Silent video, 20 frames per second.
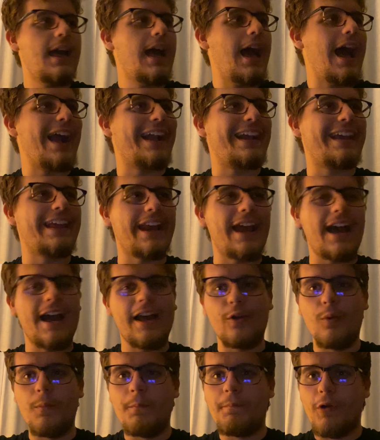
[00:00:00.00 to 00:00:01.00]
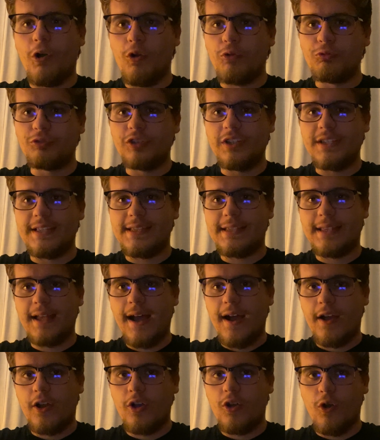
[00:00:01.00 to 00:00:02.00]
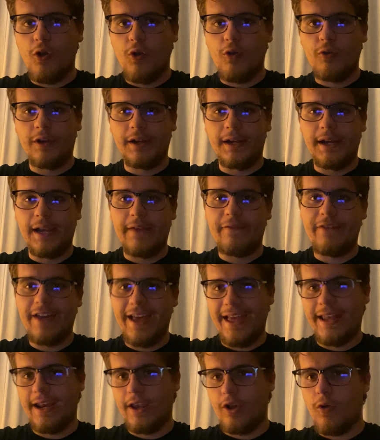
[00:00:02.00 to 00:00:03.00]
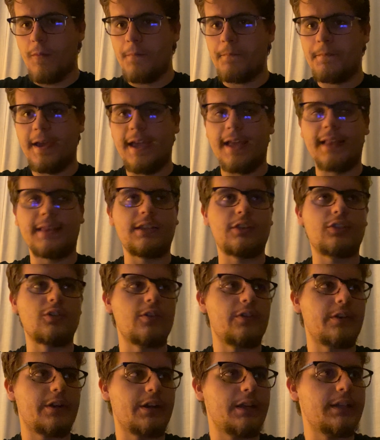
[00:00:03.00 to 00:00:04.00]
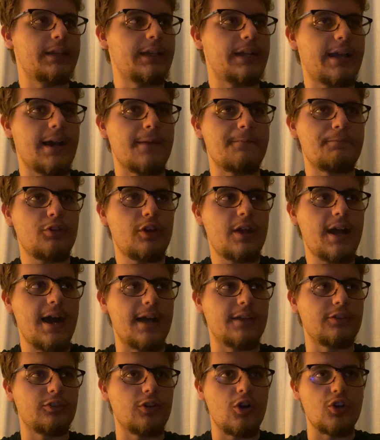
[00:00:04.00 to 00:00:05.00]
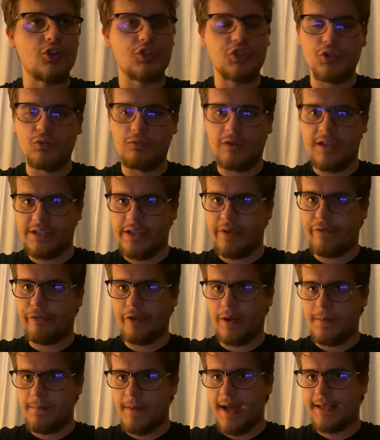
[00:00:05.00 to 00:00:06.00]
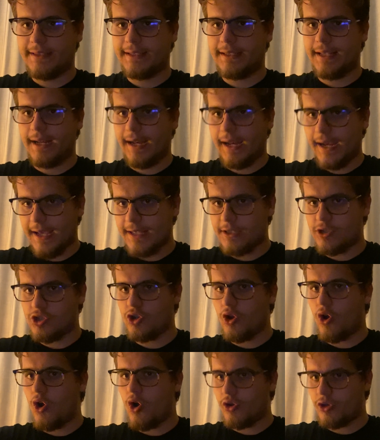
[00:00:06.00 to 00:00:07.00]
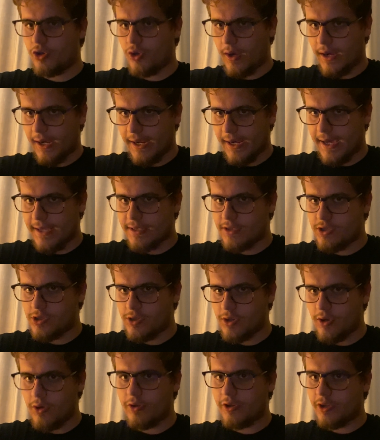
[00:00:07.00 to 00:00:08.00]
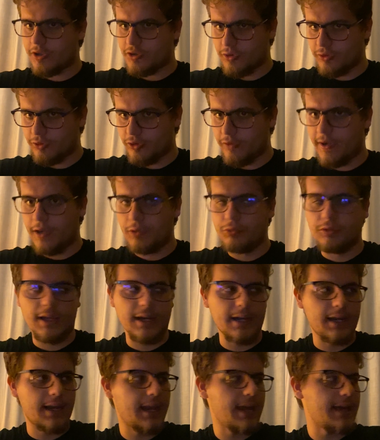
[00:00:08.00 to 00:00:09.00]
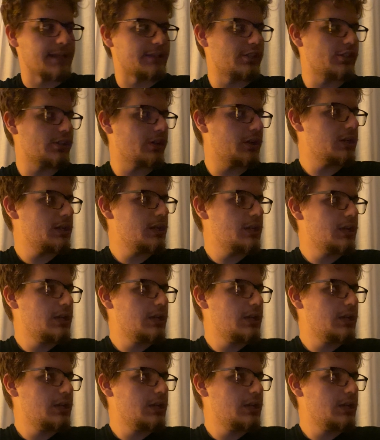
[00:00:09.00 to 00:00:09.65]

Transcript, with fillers: a creare un po' un distacco con le vere competitor del campionato, oggi una si è fermata della Lazio, occhio alla Lazio, occhio a sottovalutare la Lazio,